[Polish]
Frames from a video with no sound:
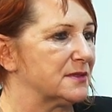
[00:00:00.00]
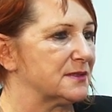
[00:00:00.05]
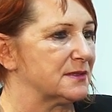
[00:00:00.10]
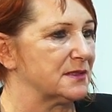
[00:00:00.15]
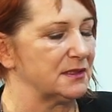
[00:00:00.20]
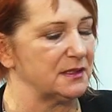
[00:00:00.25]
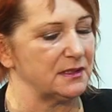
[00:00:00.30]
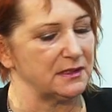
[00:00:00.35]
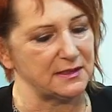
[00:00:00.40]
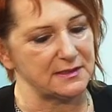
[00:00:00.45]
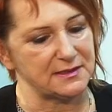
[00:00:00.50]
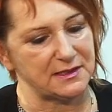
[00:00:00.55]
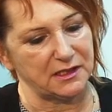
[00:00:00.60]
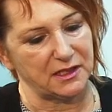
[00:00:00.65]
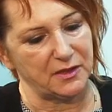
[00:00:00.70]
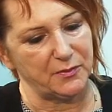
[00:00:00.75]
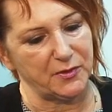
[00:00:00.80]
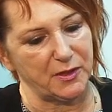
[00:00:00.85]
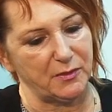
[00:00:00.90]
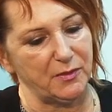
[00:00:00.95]
Polsce jest
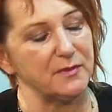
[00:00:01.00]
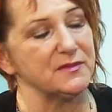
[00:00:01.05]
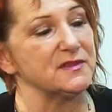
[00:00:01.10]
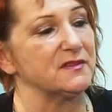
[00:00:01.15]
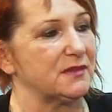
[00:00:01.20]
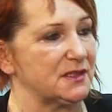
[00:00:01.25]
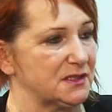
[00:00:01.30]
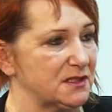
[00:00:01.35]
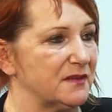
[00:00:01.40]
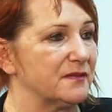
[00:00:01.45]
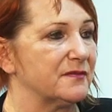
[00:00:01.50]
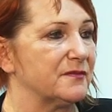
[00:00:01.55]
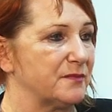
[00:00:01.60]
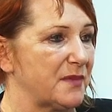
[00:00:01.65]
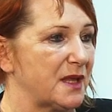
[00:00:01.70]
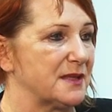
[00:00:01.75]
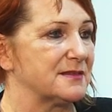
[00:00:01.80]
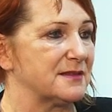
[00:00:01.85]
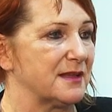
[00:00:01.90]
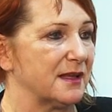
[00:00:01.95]
taki problem, zwłaszcza w
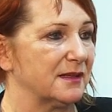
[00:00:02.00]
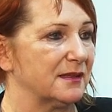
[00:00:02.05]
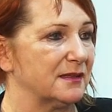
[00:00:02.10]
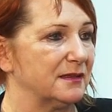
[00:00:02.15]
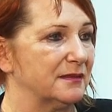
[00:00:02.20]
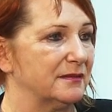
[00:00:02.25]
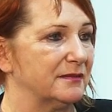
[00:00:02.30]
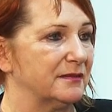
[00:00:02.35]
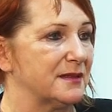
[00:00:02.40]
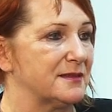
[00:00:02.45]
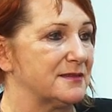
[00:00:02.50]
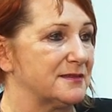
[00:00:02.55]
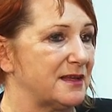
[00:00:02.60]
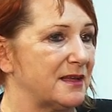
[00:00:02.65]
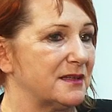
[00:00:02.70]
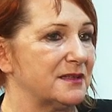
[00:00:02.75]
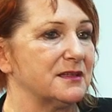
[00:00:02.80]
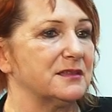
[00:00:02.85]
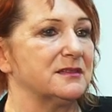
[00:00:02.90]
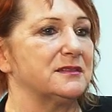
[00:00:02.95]
miastach y,
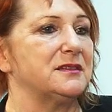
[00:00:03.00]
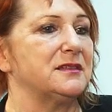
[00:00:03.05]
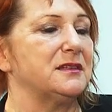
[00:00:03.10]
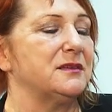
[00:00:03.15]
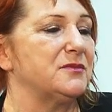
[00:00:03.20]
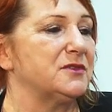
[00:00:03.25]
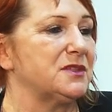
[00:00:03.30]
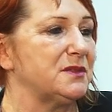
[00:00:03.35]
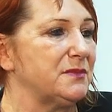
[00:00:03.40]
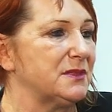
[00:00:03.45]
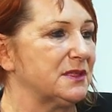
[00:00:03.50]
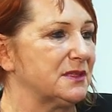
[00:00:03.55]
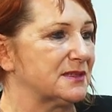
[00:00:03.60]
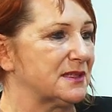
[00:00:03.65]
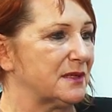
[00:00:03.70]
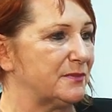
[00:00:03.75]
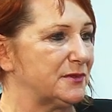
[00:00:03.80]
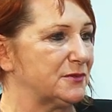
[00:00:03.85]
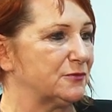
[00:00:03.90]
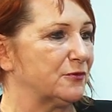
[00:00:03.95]
starych, gdzie nie możemy tych
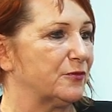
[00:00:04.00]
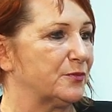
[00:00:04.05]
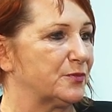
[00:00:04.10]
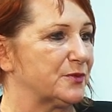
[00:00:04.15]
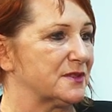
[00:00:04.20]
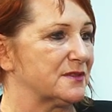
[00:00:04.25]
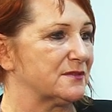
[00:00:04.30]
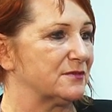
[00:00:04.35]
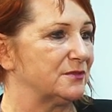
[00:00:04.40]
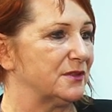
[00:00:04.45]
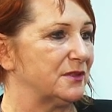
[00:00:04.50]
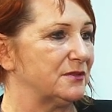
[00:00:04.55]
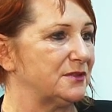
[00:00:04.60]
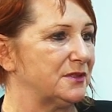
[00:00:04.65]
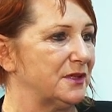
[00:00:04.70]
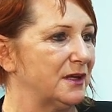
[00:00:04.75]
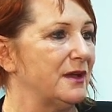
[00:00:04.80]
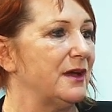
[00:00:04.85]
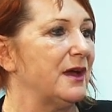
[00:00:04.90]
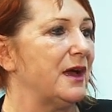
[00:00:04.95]
zabytków
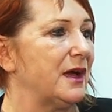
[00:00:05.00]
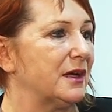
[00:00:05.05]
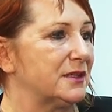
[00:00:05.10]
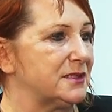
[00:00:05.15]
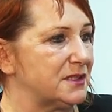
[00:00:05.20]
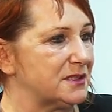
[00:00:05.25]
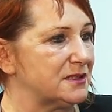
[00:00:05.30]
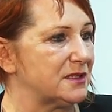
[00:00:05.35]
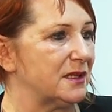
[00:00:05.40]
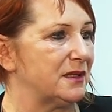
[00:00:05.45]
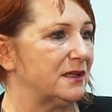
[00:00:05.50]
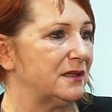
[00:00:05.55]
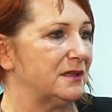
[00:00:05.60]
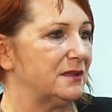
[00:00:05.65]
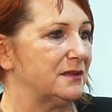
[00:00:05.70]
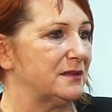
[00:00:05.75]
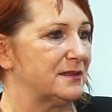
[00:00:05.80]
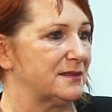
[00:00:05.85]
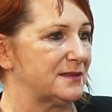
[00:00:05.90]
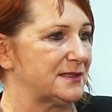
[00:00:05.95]
przesunąć, a gdzieś te
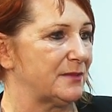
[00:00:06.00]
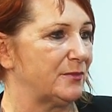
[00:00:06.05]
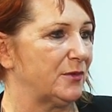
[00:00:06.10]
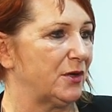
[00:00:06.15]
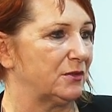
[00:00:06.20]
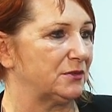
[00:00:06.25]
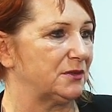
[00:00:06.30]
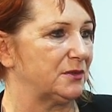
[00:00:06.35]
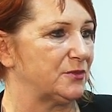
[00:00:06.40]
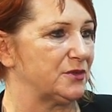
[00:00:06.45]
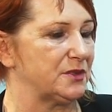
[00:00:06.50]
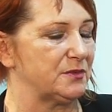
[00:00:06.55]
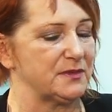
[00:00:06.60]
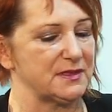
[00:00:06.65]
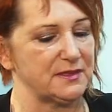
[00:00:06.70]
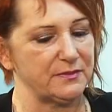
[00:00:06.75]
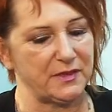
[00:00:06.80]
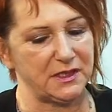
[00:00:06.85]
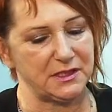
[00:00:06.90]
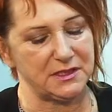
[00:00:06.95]
y, samochody
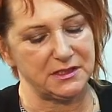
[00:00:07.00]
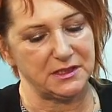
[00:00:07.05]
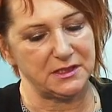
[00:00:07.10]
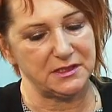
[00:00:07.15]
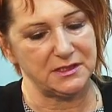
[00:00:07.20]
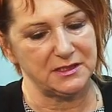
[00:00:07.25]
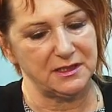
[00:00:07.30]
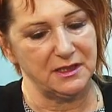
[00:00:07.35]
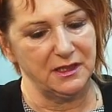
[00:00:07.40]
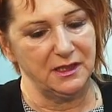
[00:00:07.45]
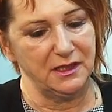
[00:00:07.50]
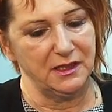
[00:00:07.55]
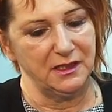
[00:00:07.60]
musimy zmieścić.